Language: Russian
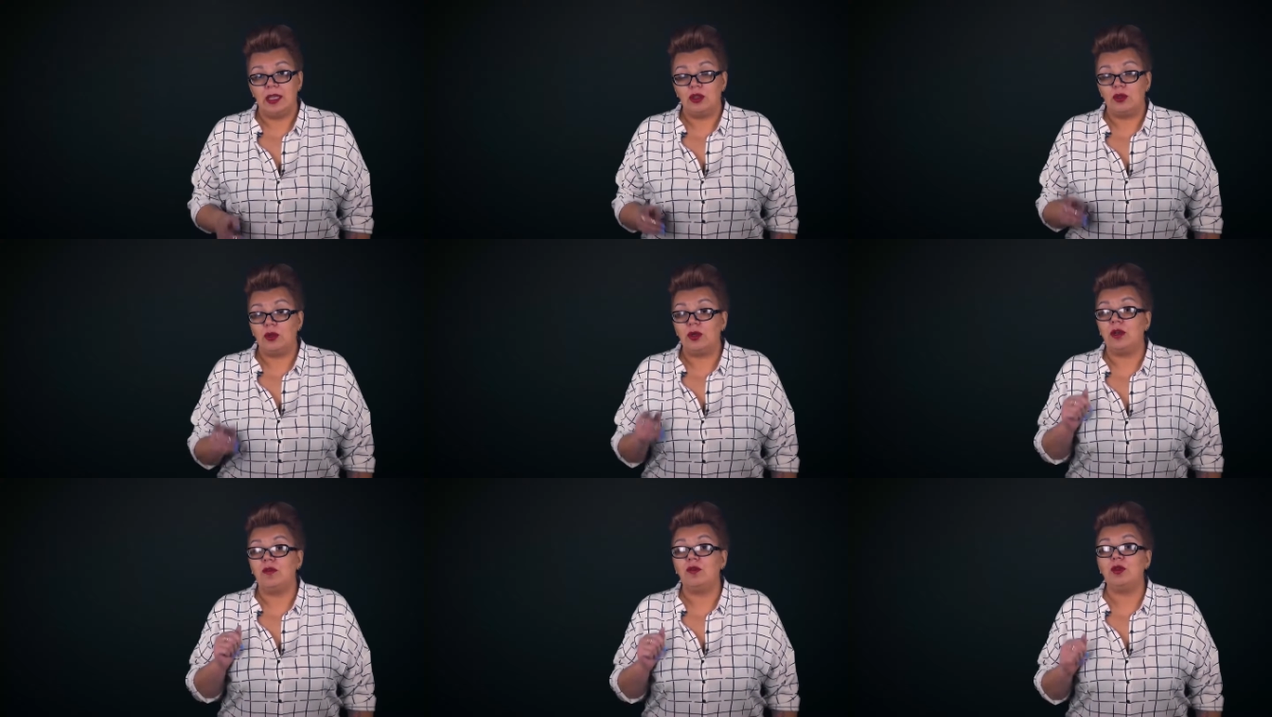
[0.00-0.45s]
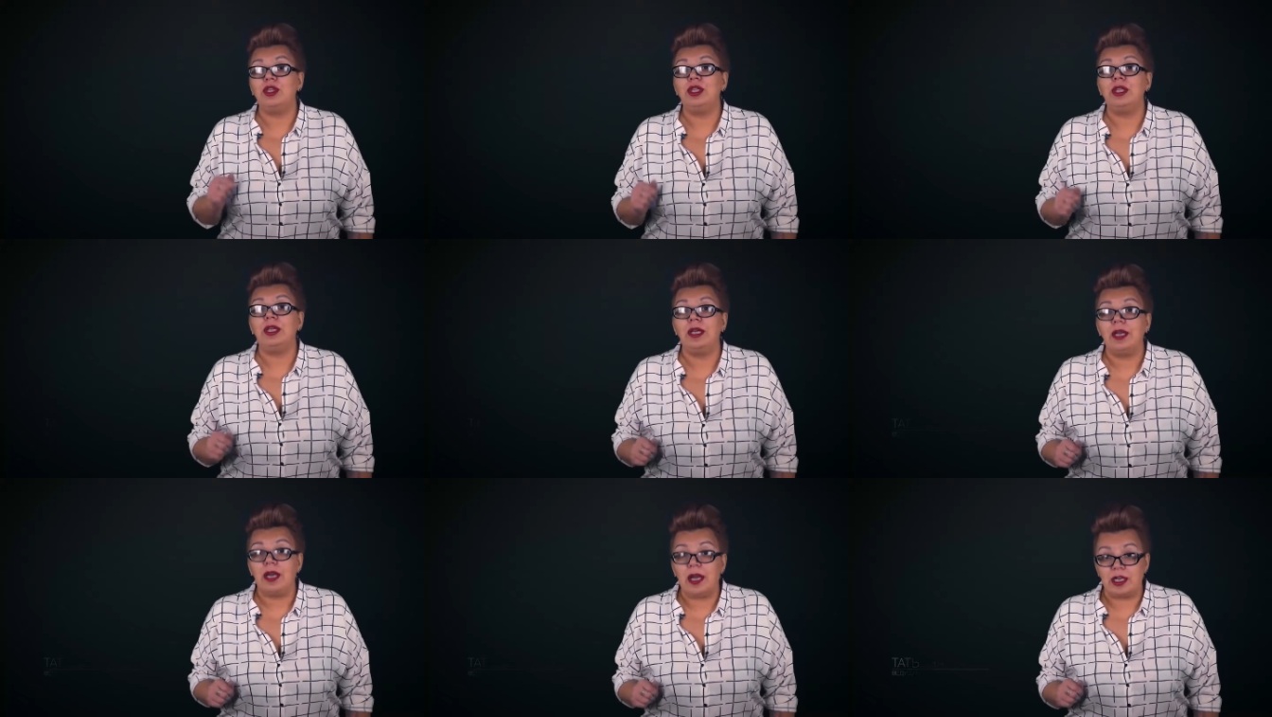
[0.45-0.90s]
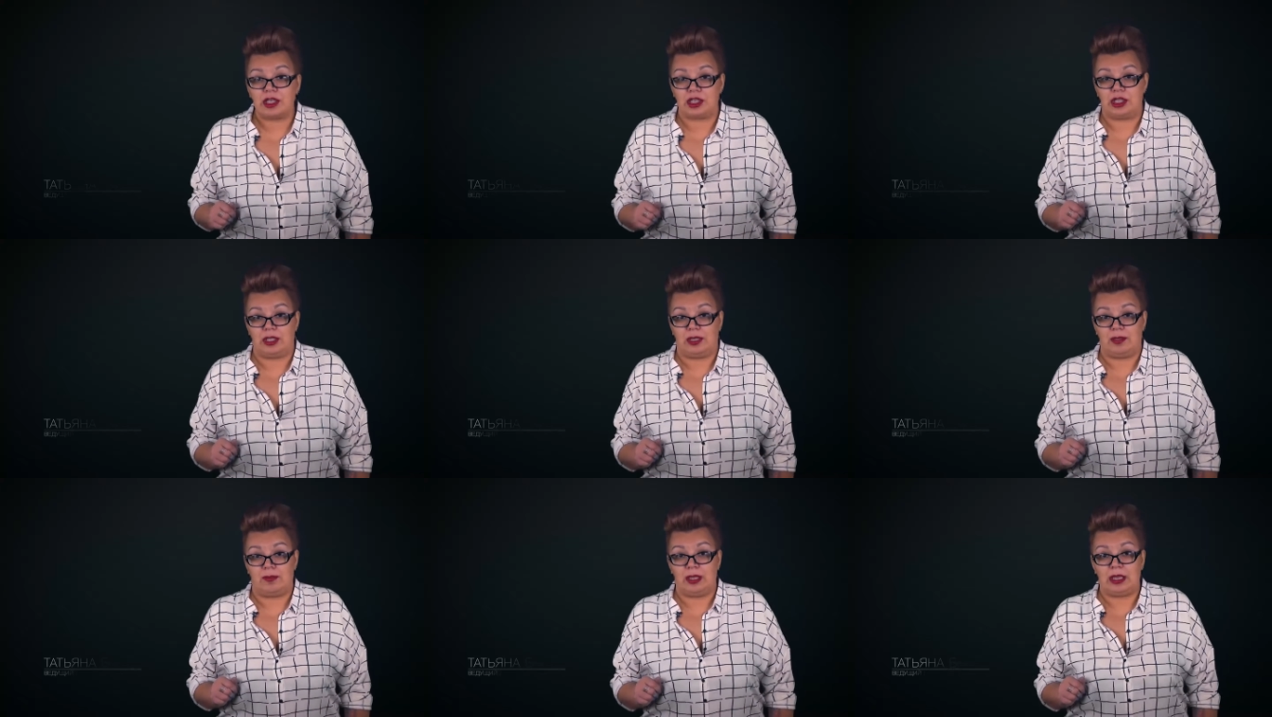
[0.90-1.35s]
только вот не
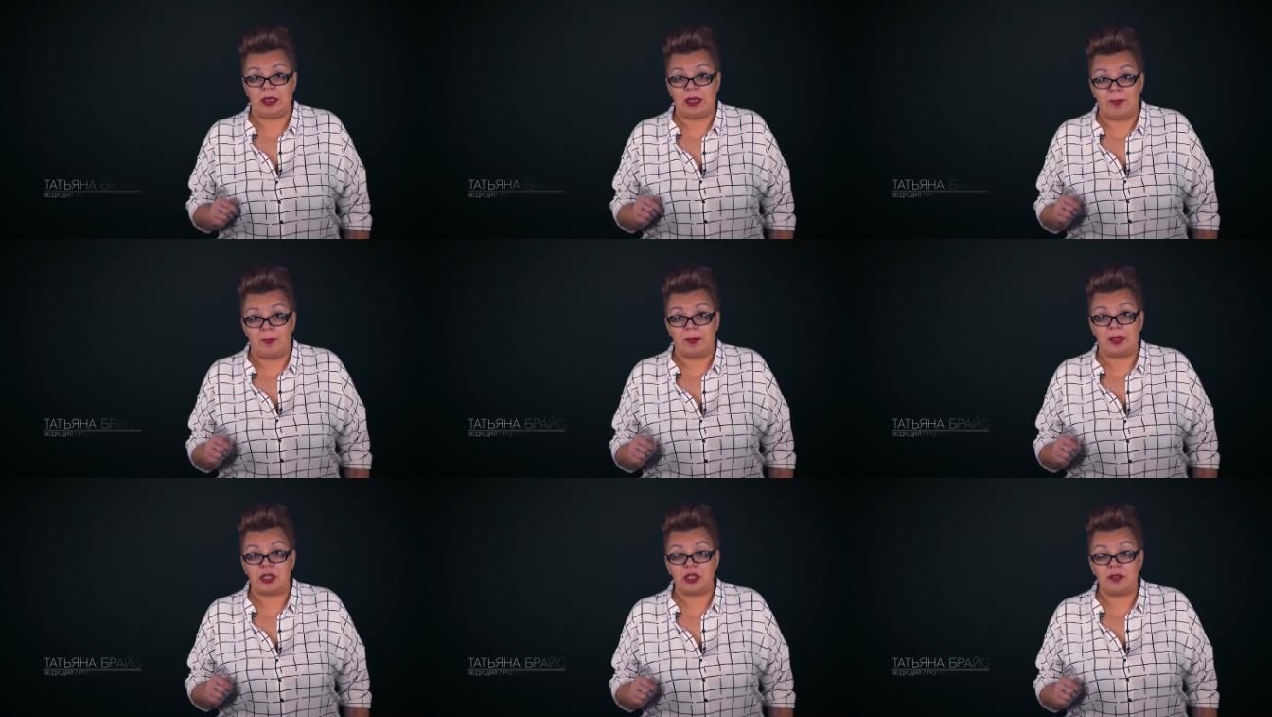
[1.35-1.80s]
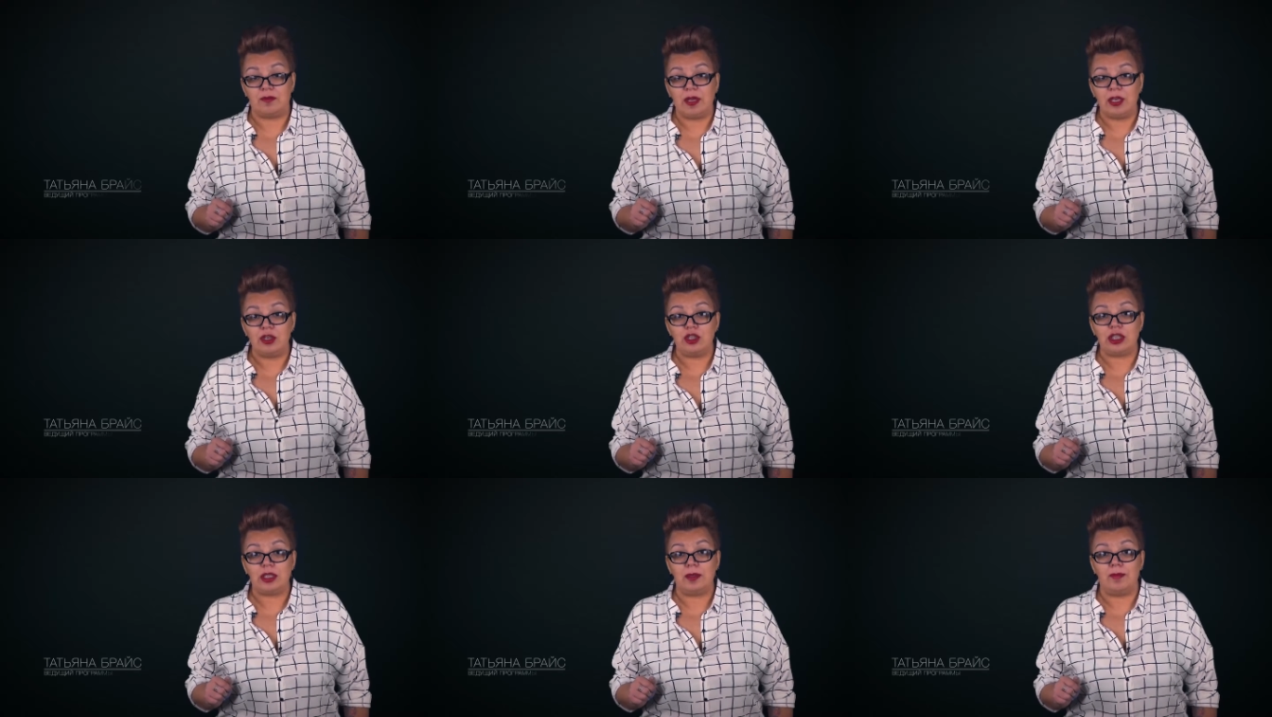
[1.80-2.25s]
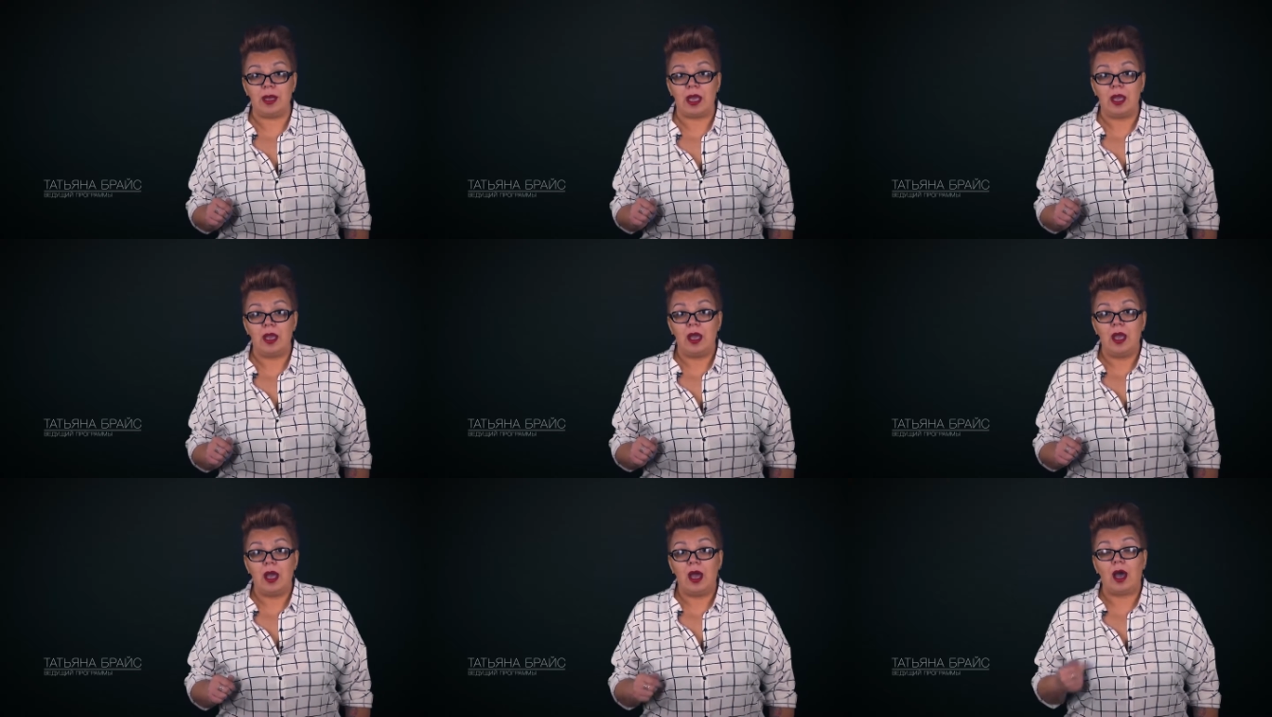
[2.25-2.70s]
гражданами там проживающими,
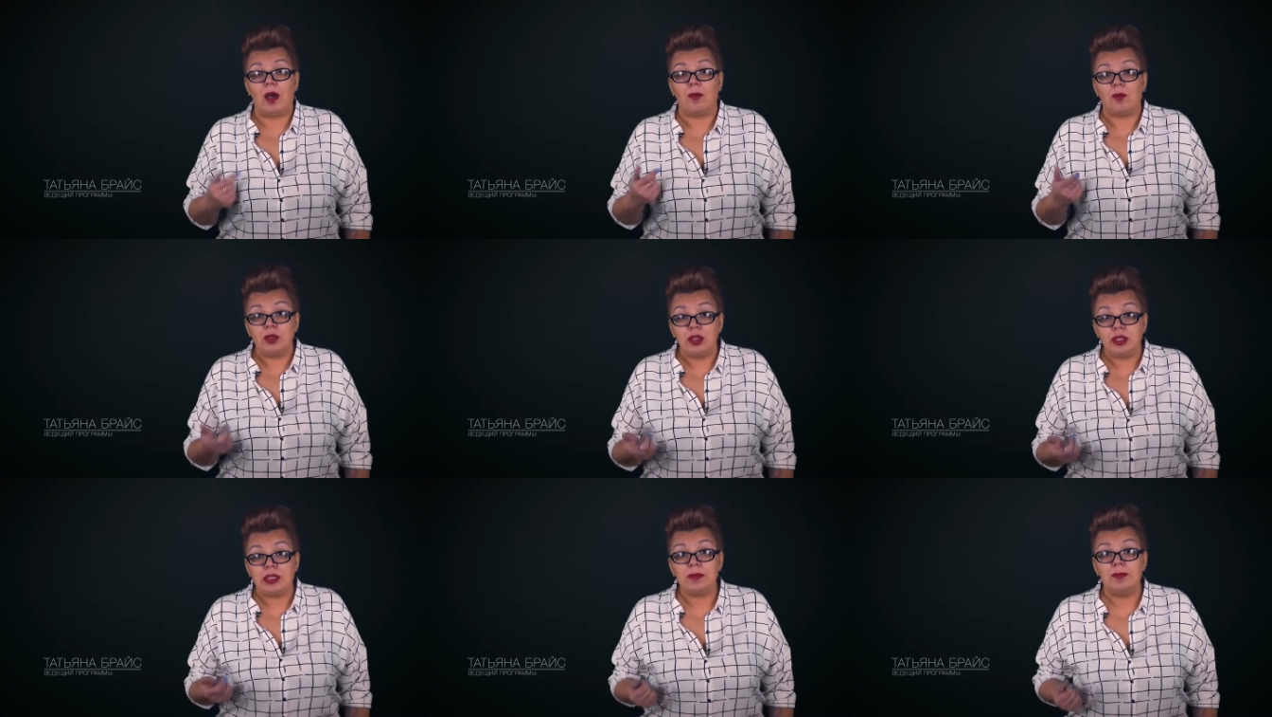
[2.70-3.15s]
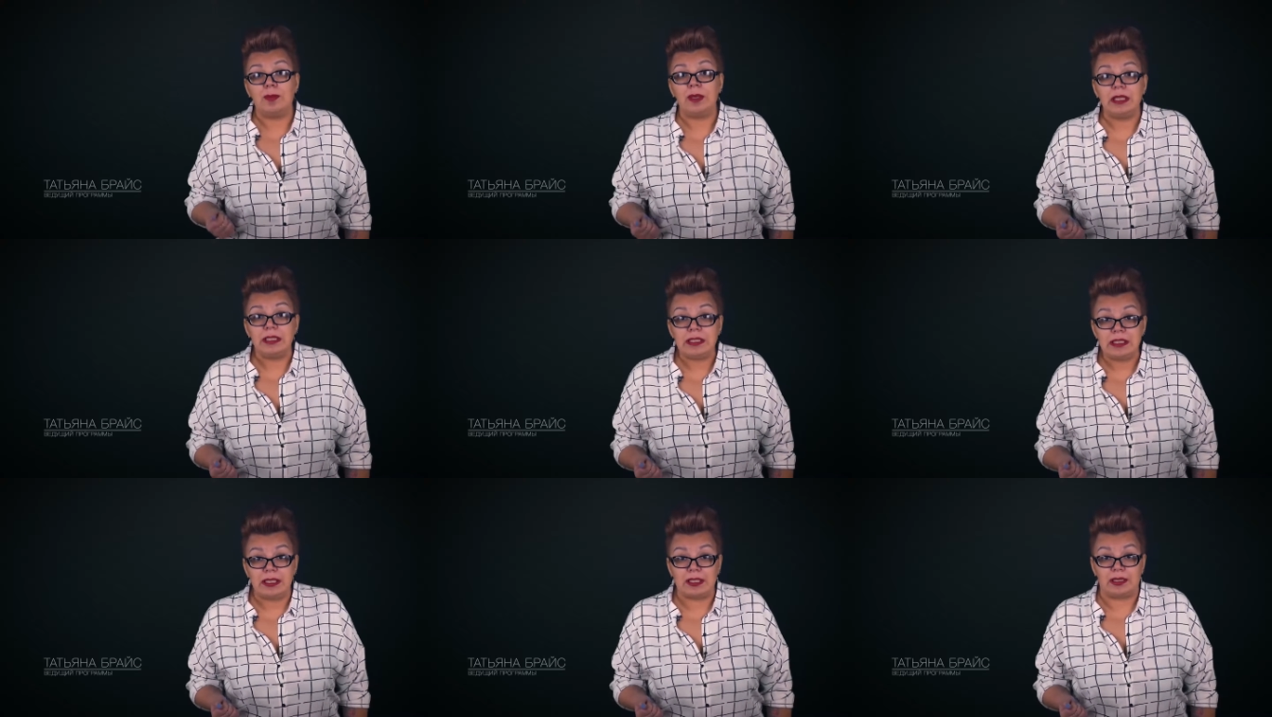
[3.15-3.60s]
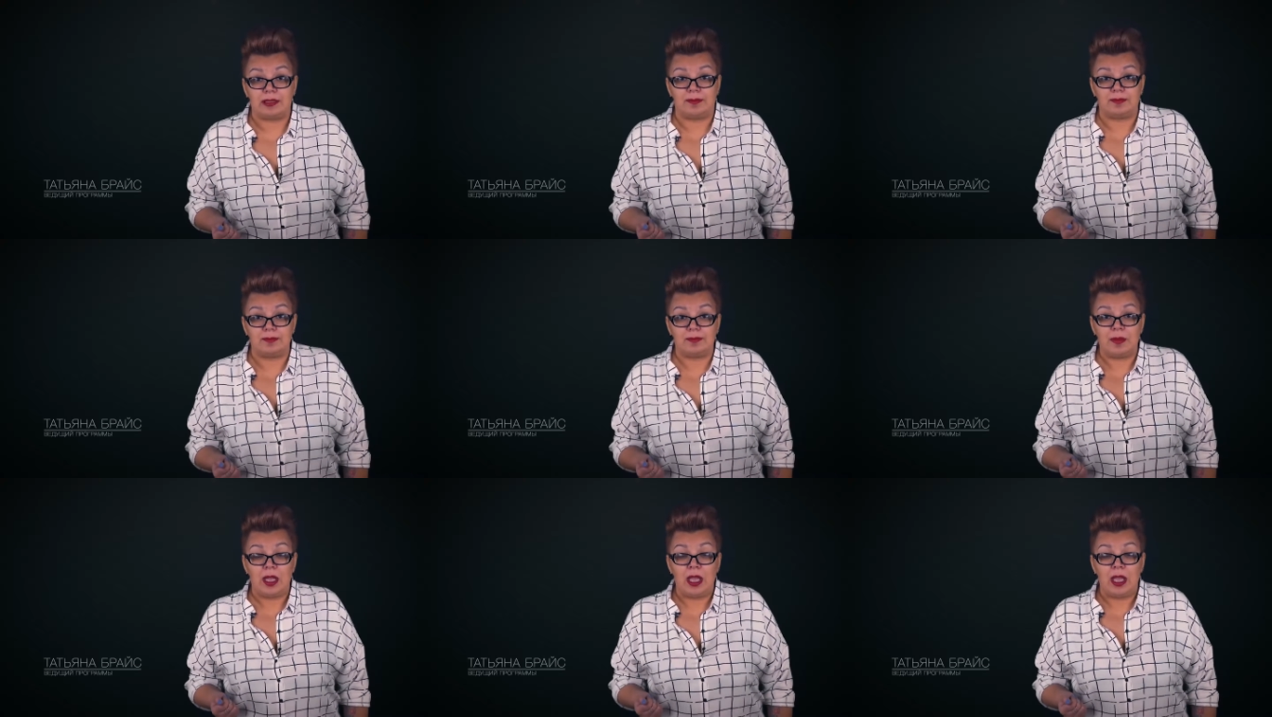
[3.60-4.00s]
а муниципалитетом.